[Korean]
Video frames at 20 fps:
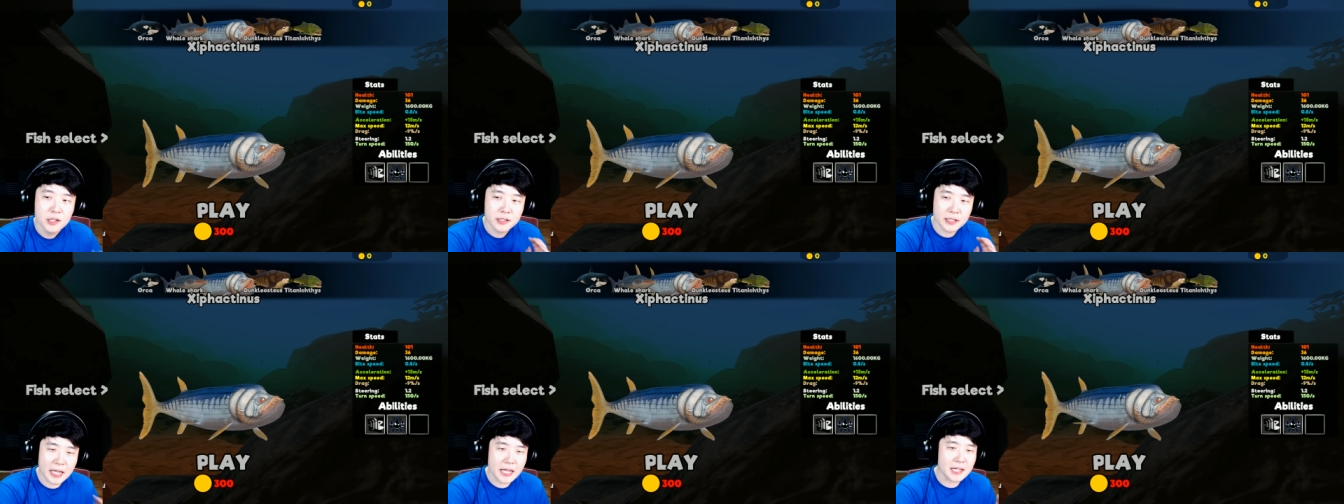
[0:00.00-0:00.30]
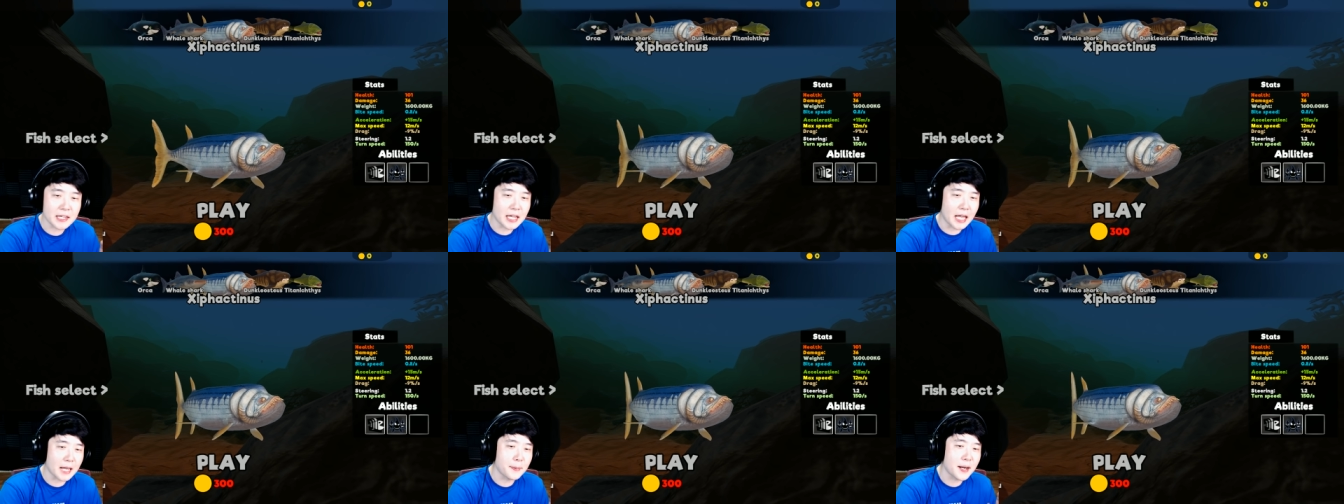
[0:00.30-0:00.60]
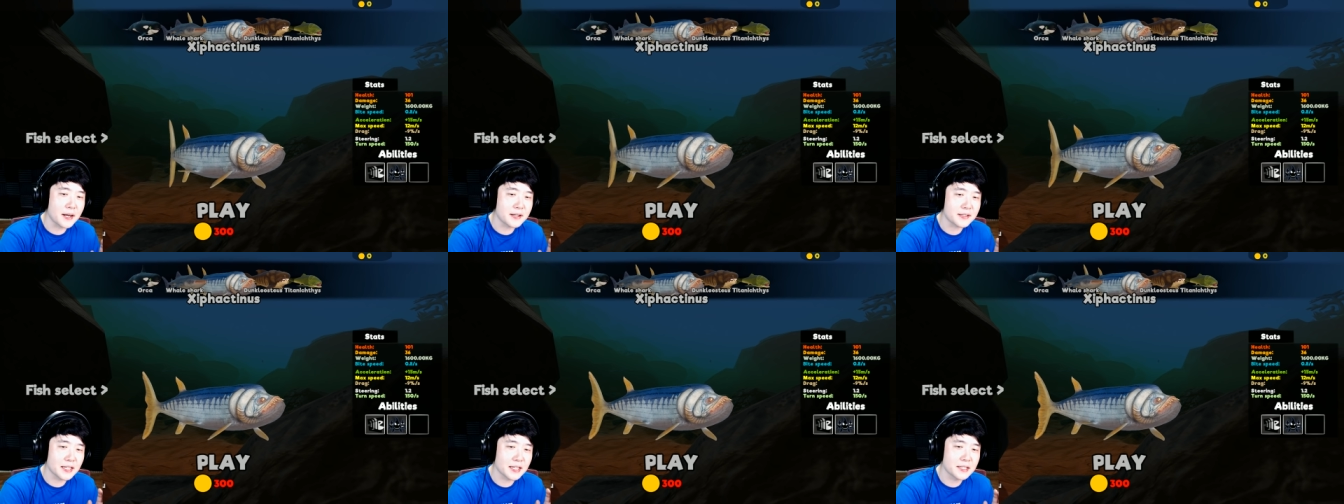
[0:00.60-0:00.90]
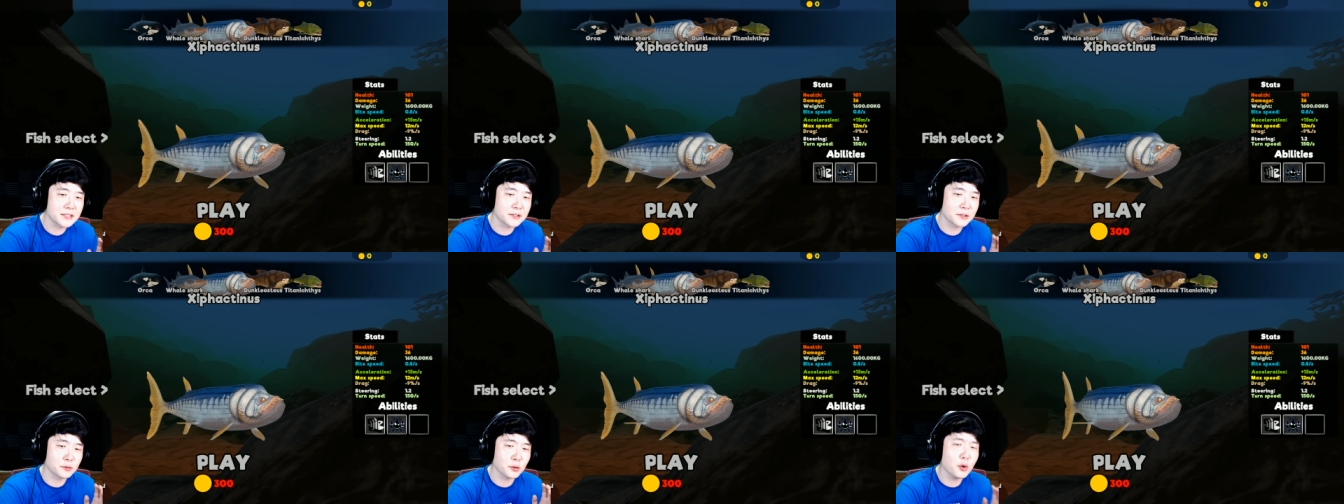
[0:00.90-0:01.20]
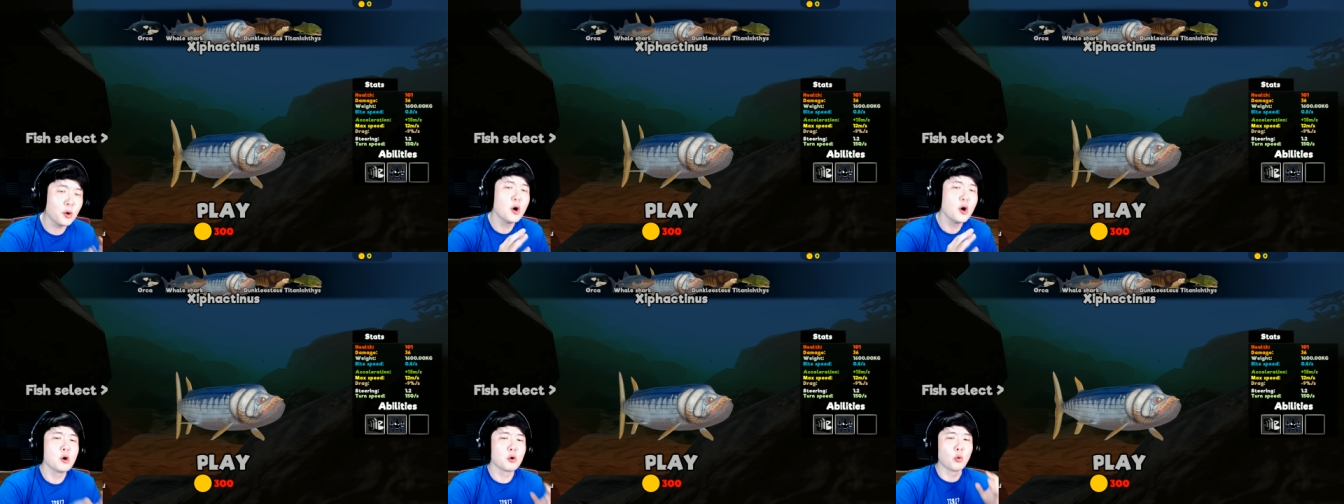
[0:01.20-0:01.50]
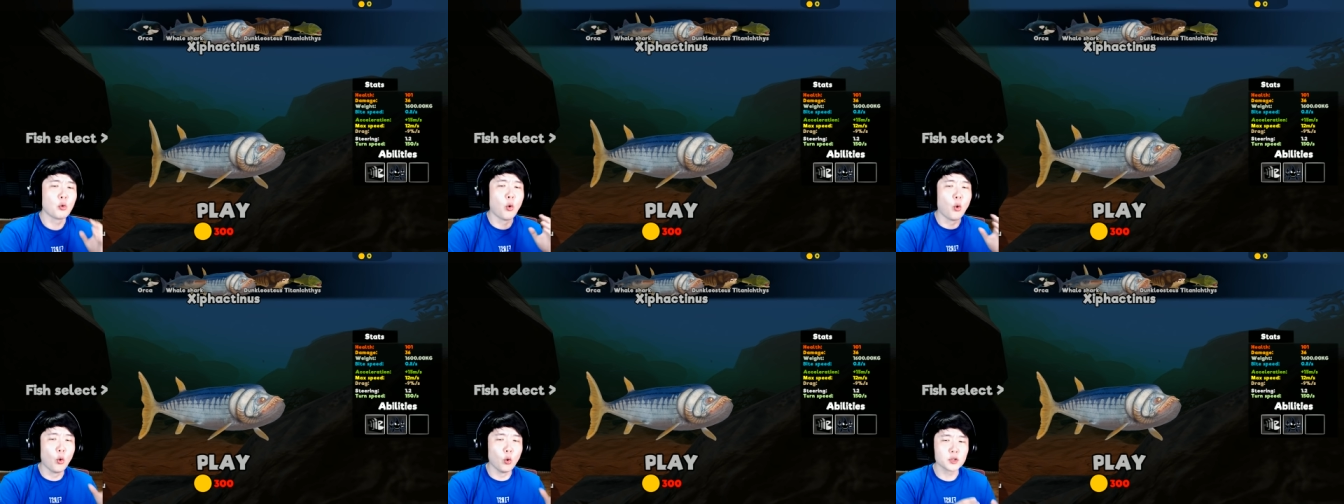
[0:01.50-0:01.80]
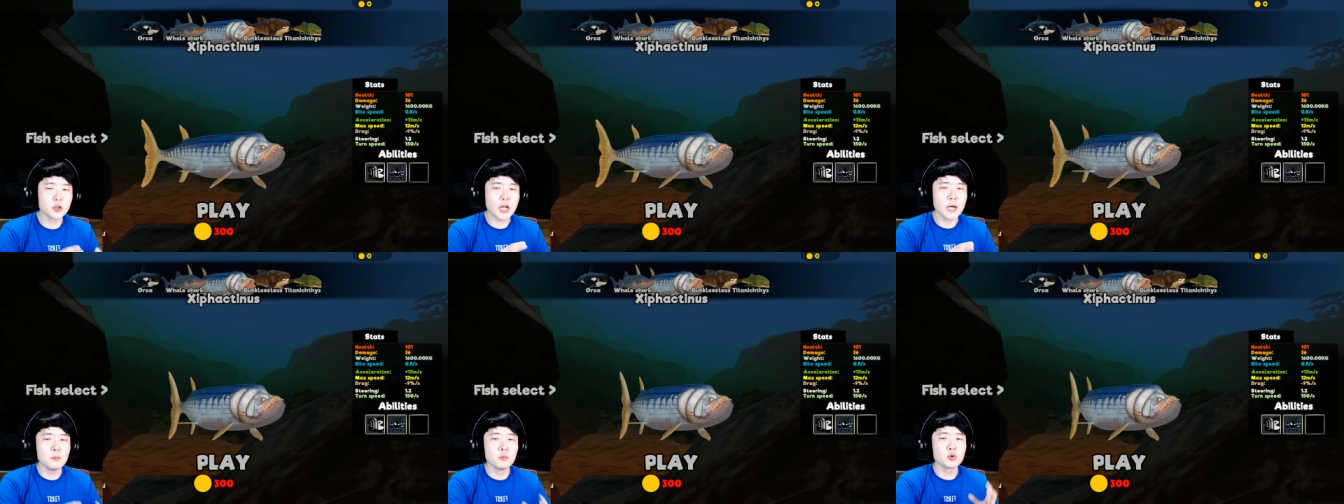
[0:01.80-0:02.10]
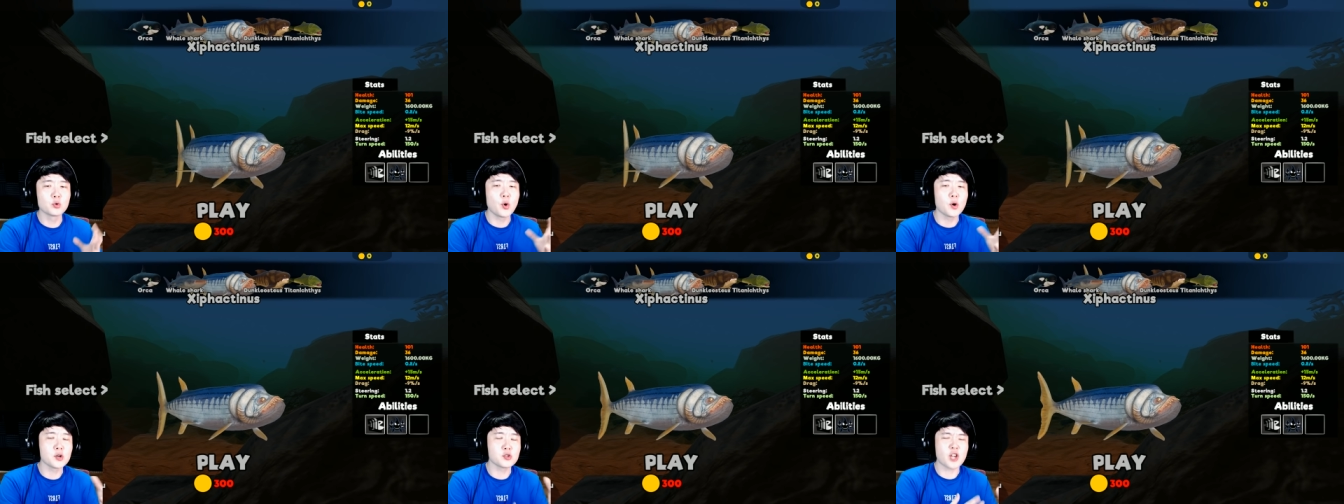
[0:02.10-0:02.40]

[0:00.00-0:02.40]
게임 개발사에서도 고대 물고기